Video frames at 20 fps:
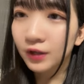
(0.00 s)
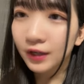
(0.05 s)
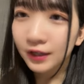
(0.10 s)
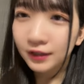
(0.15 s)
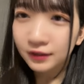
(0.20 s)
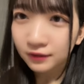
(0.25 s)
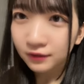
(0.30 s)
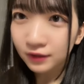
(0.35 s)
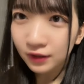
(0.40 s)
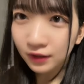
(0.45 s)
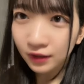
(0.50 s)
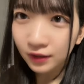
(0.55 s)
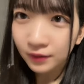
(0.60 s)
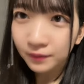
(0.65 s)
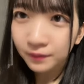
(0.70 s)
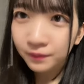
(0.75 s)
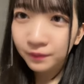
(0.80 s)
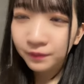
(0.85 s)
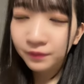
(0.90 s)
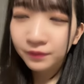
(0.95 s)
解とかが
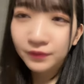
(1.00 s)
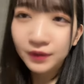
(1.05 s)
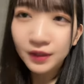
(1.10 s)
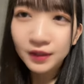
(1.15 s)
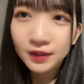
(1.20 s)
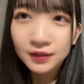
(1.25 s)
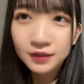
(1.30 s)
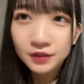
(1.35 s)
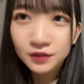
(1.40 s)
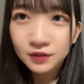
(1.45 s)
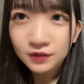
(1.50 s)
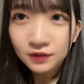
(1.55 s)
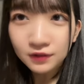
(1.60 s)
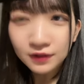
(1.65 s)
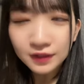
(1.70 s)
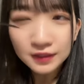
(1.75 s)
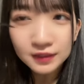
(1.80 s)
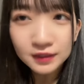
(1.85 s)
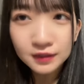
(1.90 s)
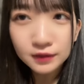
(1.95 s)
10
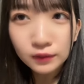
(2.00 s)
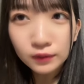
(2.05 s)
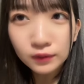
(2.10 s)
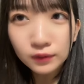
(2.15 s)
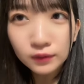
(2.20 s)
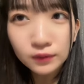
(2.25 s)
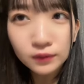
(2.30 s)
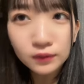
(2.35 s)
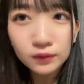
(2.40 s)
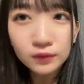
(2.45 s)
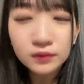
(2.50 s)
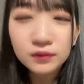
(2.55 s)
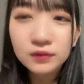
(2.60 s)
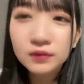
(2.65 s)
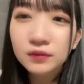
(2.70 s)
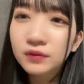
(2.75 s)
月の